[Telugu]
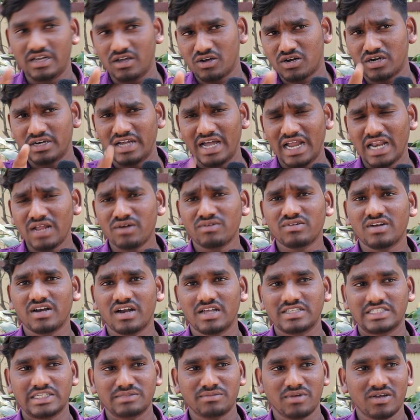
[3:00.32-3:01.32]
ఒక డైలాగ్
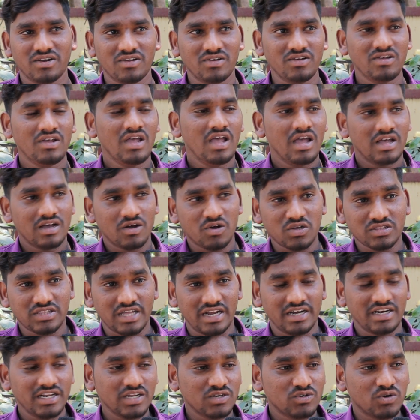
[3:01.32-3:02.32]
ఉంటాను ఆ సినిమాలో ఒక
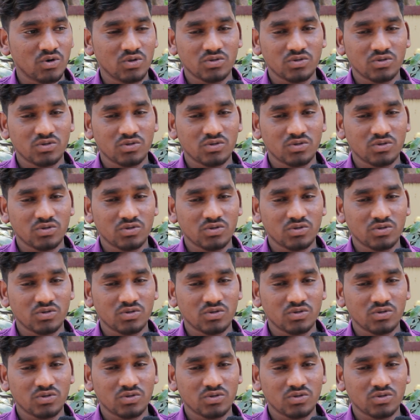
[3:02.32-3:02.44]
తండ్రి